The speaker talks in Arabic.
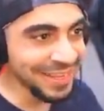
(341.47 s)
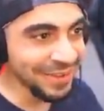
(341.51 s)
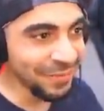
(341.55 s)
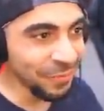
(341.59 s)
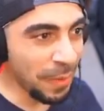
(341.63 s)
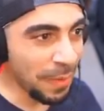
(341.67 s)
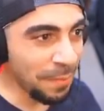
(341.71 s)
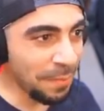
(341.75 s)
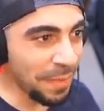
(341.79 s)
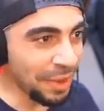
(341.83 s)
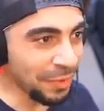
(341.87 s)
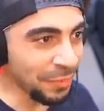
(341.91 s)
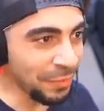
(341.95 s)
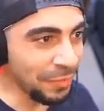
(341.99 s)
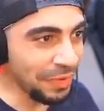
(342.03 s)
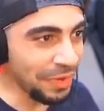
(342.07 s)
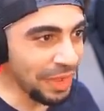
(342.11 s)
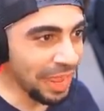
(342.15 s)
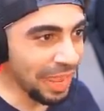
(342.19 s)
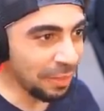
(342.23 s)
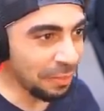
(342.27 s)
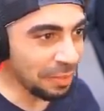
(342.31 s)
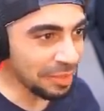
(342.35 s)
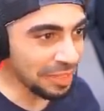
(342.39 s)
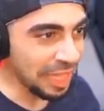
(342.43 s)
وين ما نروح
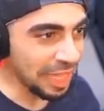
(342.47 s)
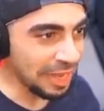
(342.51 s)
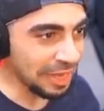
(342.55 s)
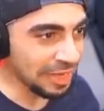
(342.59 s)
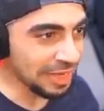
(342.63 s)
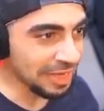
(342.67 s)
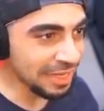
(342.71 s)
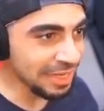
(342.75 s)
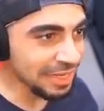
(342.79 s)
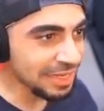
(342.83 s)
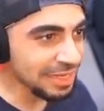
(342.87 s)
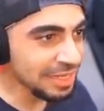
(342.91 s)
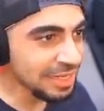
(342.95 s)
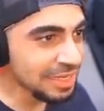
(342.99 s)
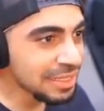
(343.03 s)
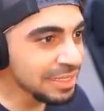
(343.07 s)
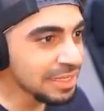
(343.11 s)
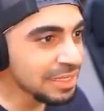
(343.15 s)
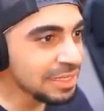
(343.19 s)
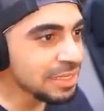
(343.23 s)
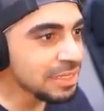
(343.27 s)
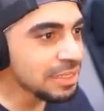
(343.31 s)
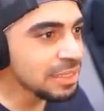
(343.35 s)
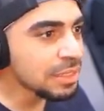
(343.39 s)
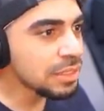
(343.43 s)
انا آه، مطارق
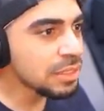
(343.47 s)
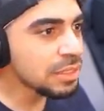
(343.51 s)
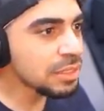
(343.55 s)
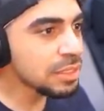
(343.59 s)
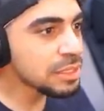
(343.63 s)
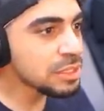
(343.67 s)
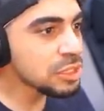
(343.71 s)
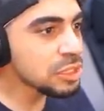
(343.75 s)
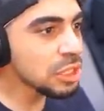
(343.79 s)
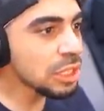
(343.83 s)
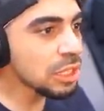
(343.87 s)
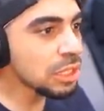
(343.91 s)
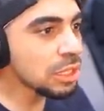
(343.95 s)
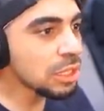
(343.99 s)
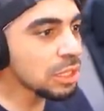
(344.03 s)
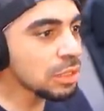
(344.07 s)
انزين